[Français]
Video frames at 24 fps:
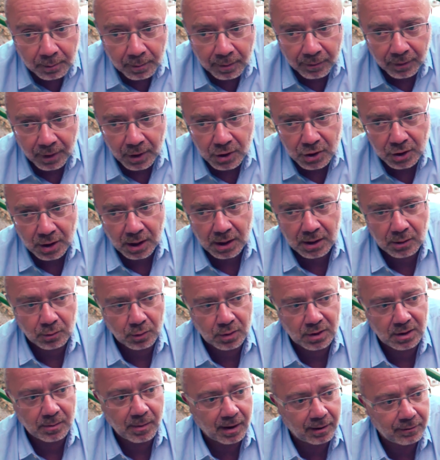voilà, je réalise
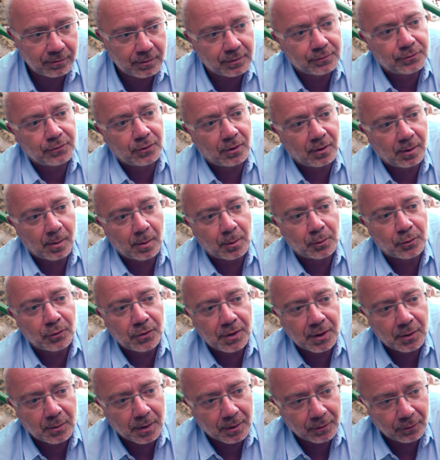aussi mes rêves d'enfant à un moment
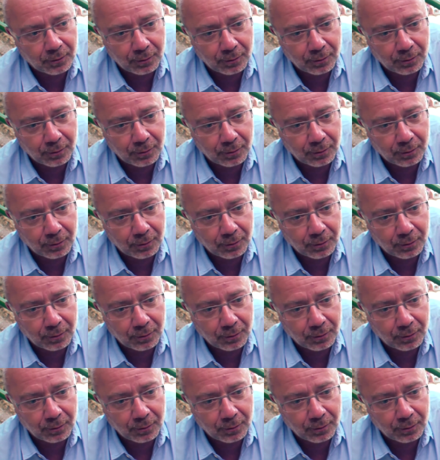donné. Quoi.